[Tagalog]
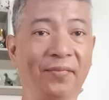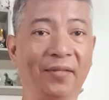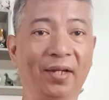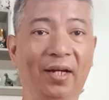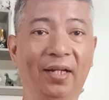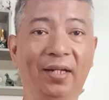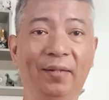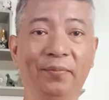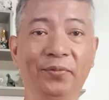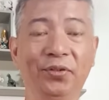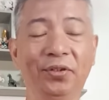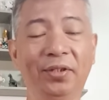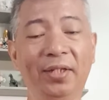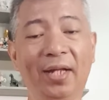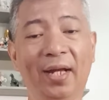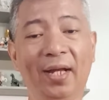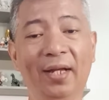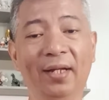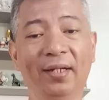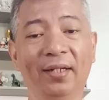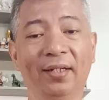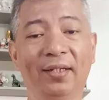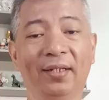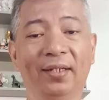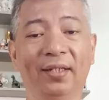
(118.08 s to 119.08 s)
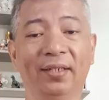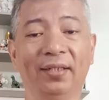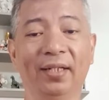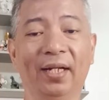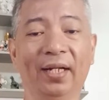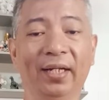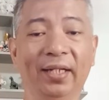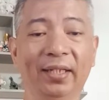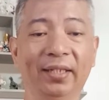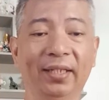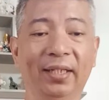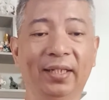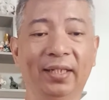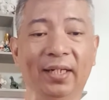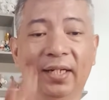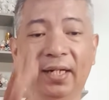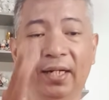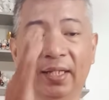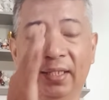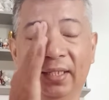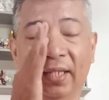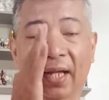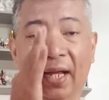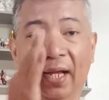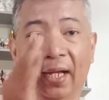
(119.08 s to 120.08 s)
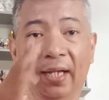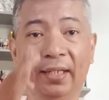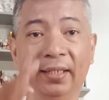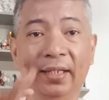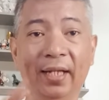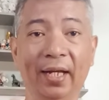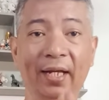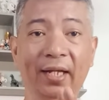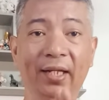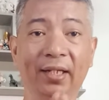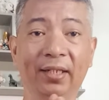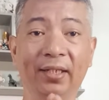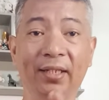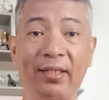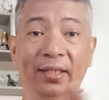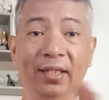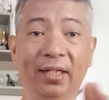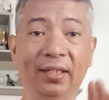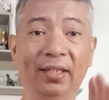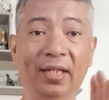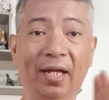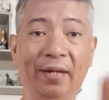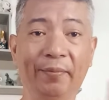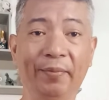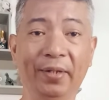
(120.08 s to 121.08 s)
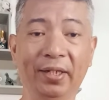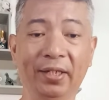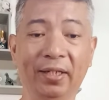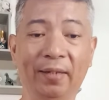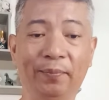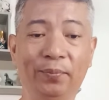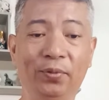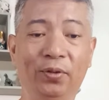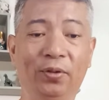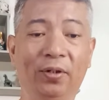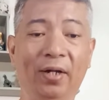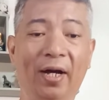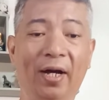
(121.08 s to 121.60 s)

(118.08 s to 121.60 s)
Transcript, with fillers: alam nyo na ng hindi kagandahan ay nadadamay na po